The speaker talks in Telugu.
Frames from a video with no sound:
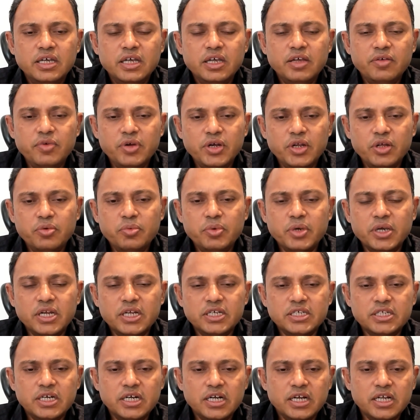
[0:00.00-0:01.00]
ఈ వీడియో మీకు
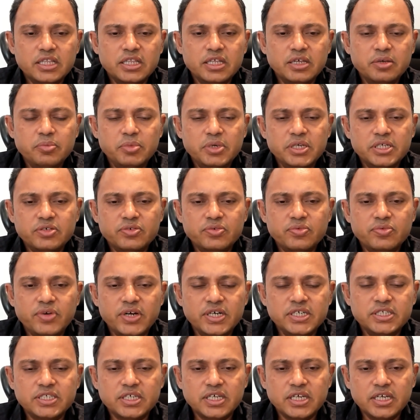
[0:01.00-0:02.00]
నచ్చినట్లయితే మీ
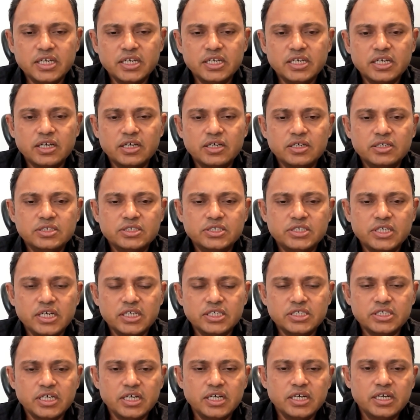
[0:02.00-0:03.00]
ఫ్రెండ్స్కి
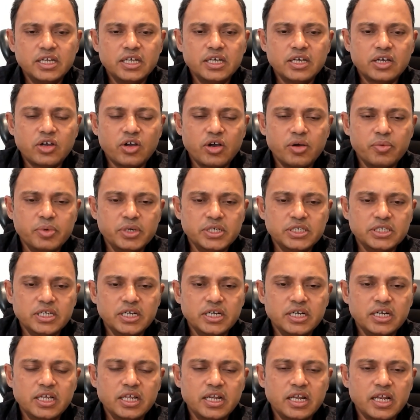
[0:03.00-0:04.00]
షేర్ చేయండి కామెంట్
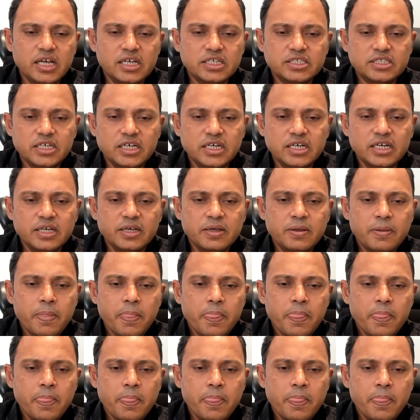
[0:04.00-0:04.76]
చేయండి లైక్ చేయండి